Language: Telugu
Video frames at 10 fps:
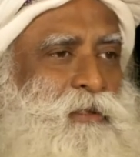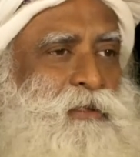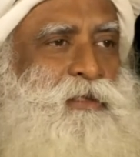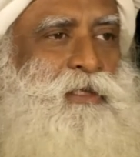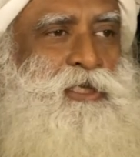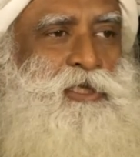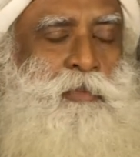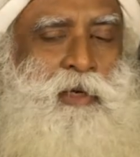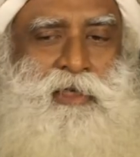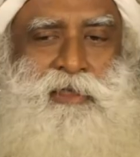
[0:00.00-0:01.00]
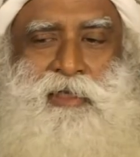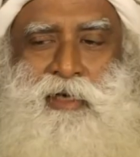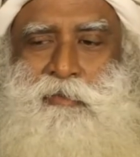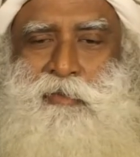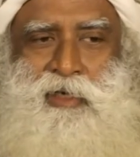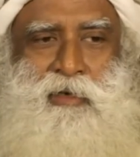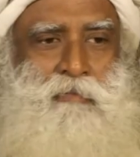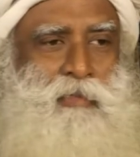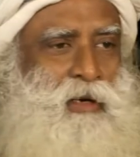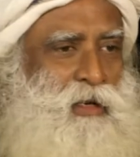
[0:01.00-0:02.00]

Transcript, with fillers: తూర్పు పాకిస్తాన్ బంగ్లాదేశ్ అయింది